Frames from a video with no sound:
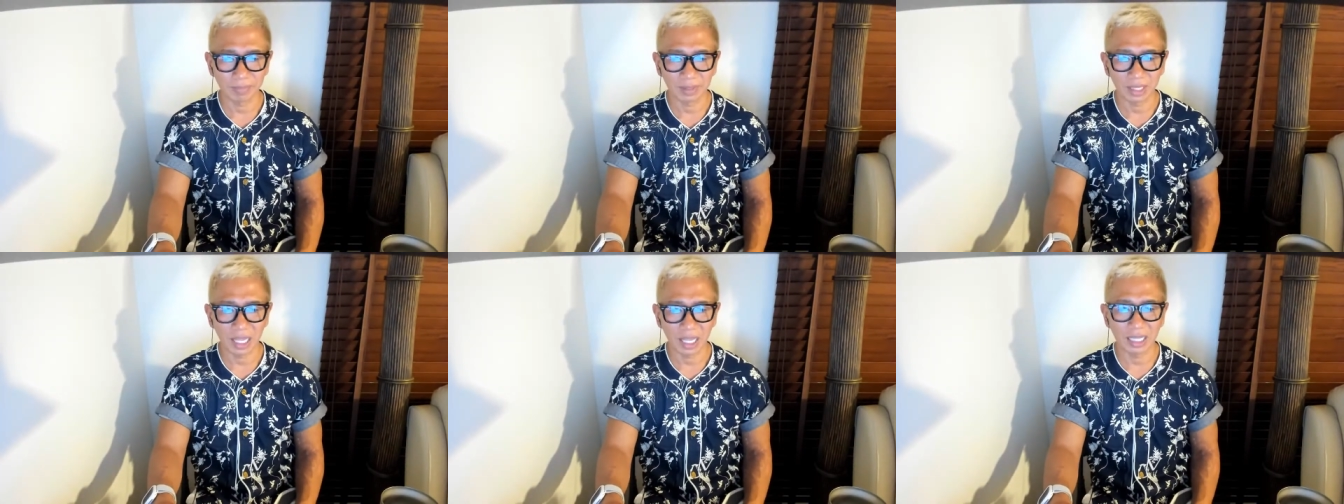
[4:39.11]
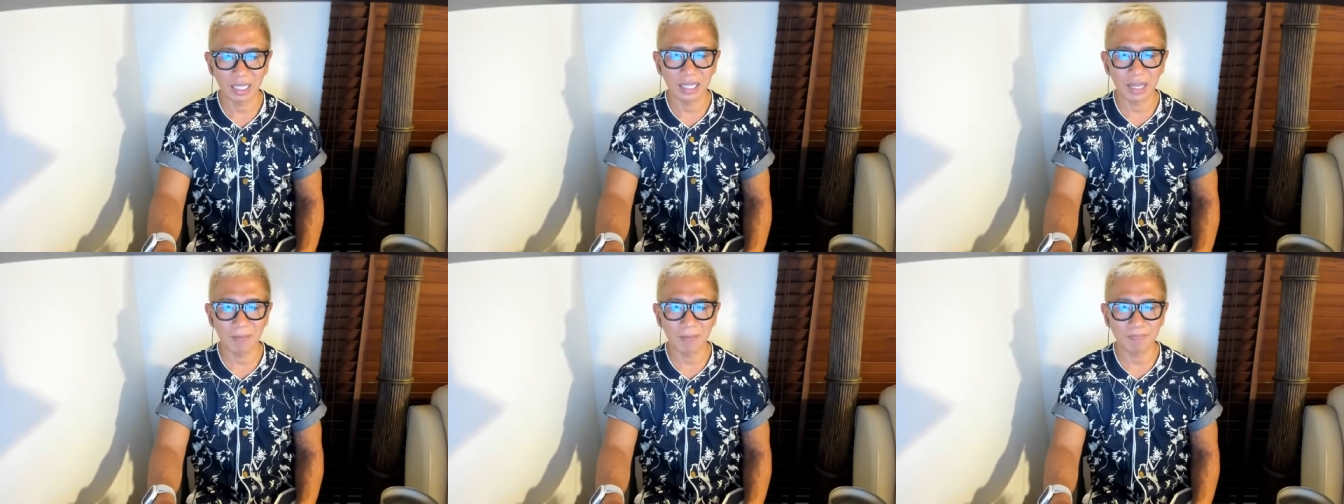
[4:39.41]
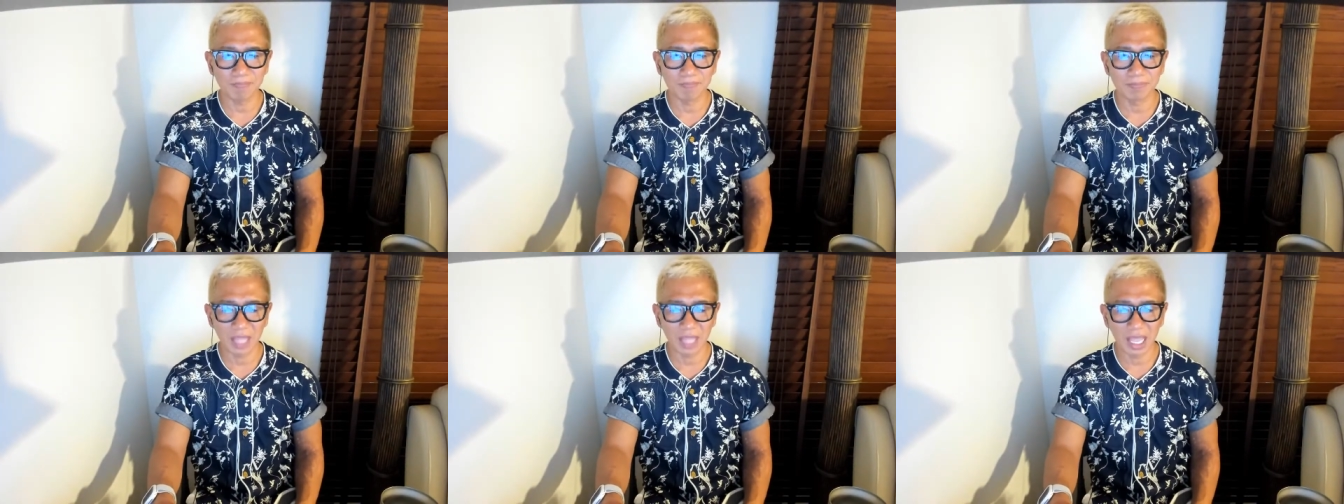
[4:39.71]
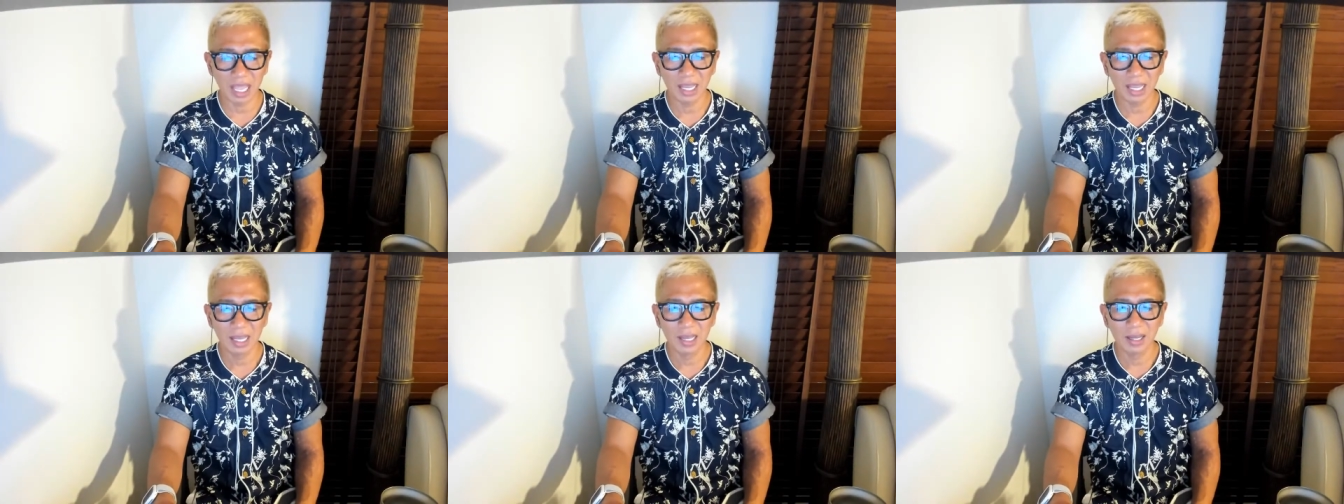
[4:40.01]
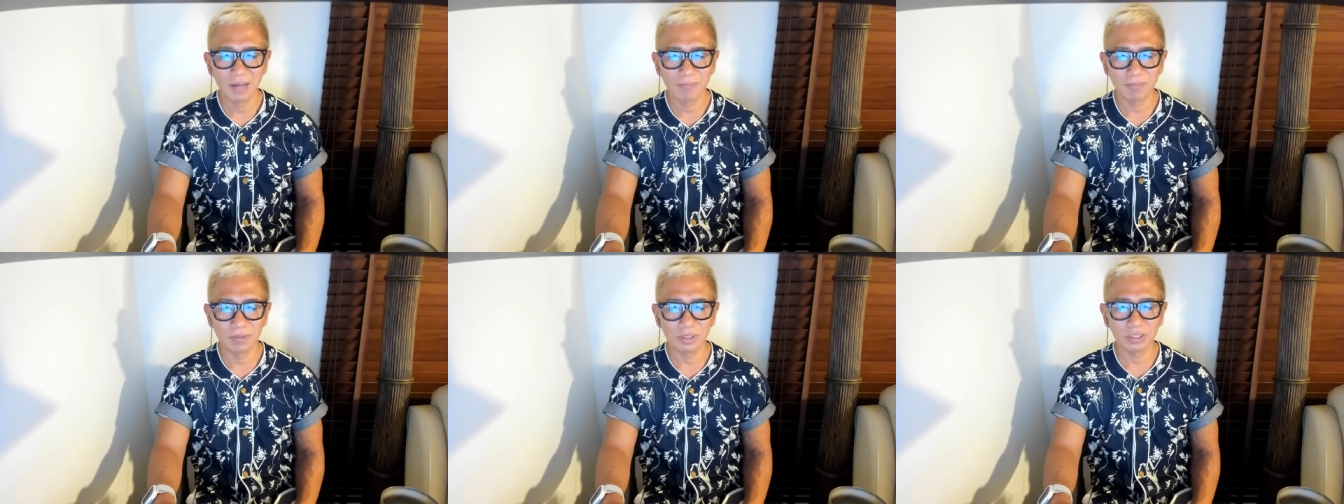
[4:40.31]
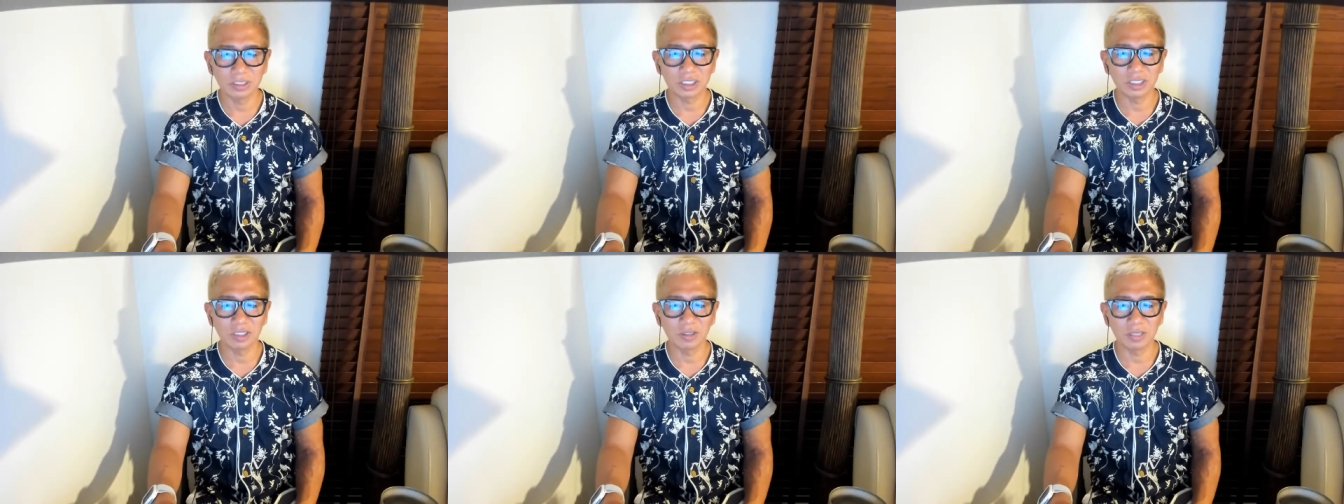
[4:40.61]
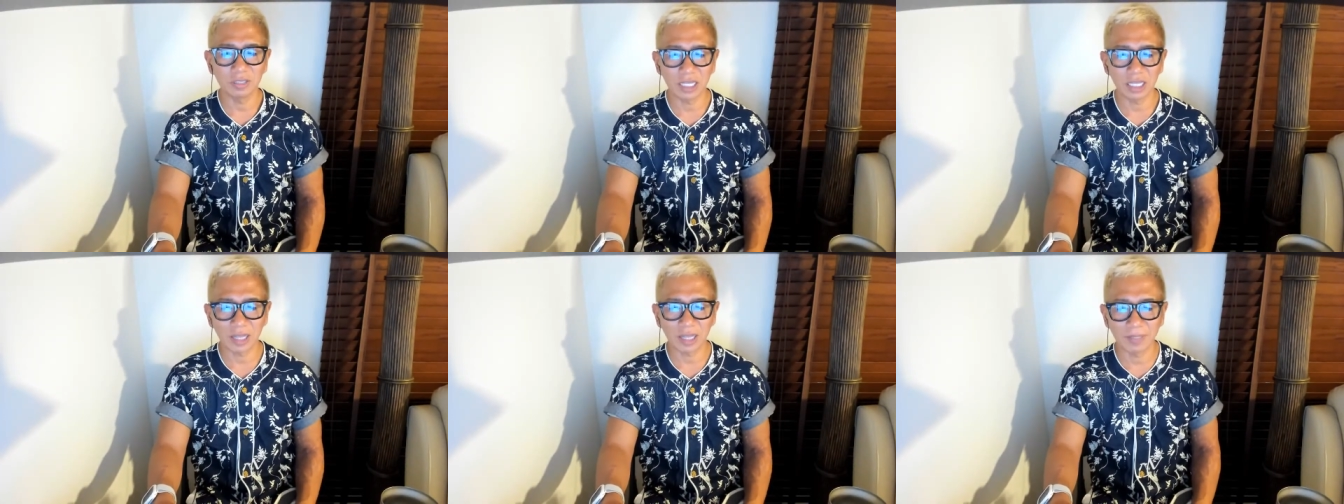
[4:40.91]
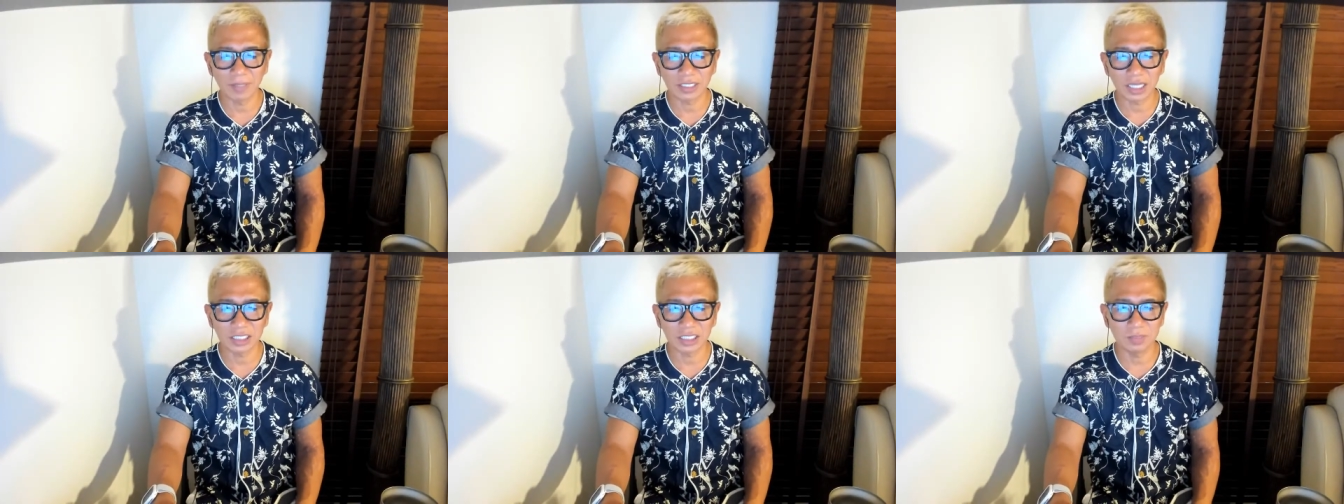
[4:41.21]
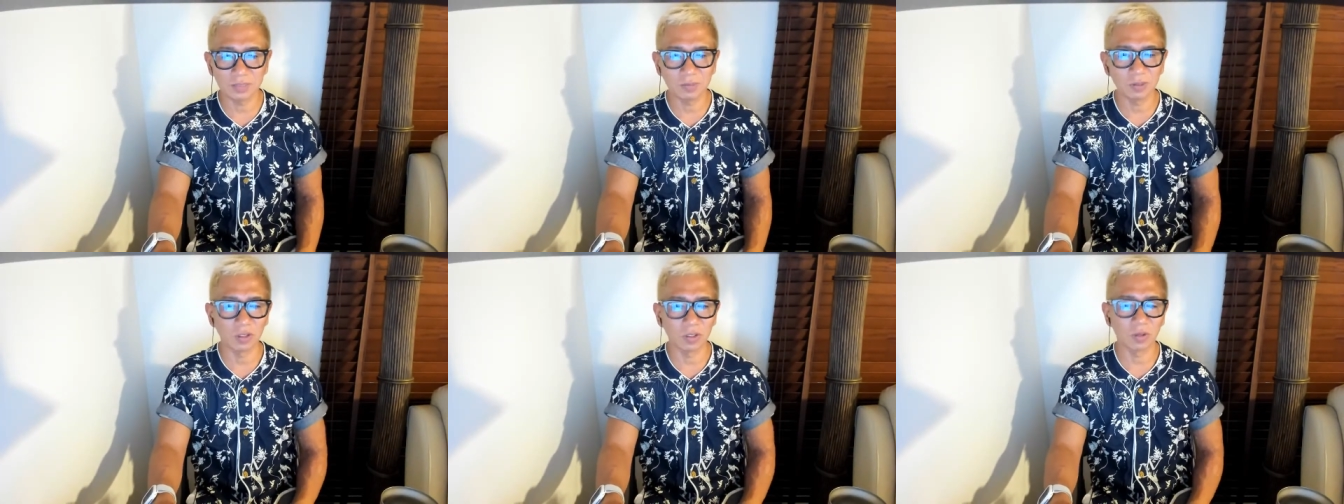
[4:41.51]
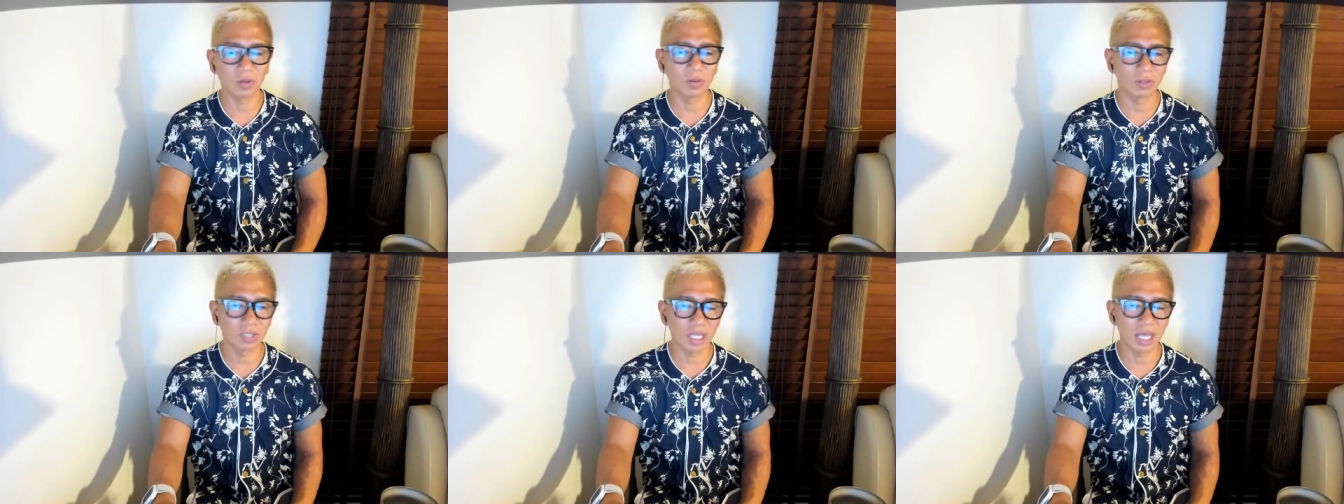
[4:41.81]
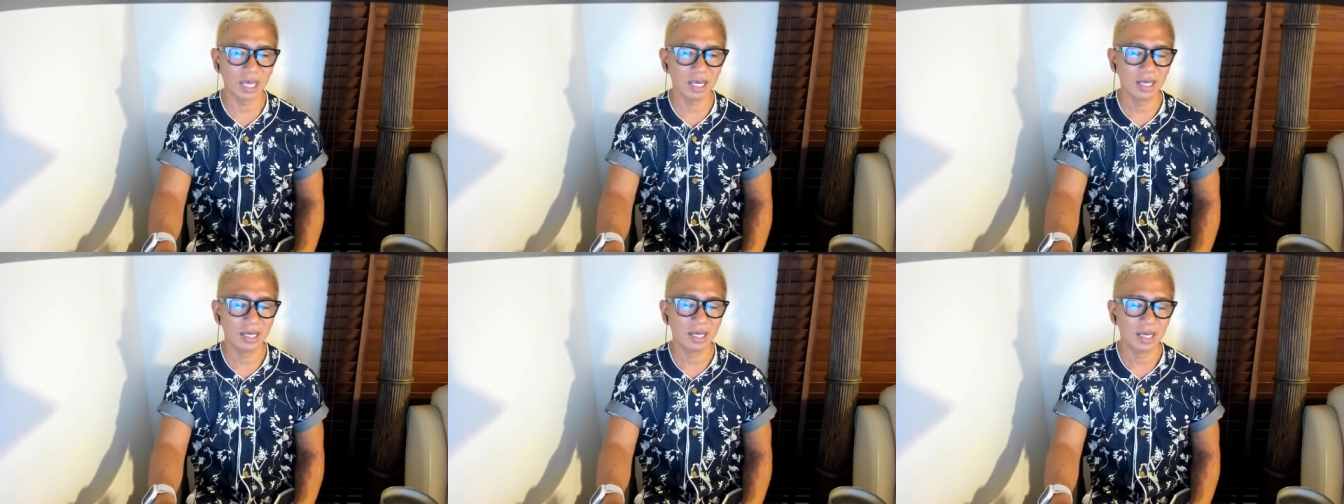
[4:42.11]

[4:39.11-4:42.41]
で、あんなね、プール付きのね、玉坂ジムの横のね、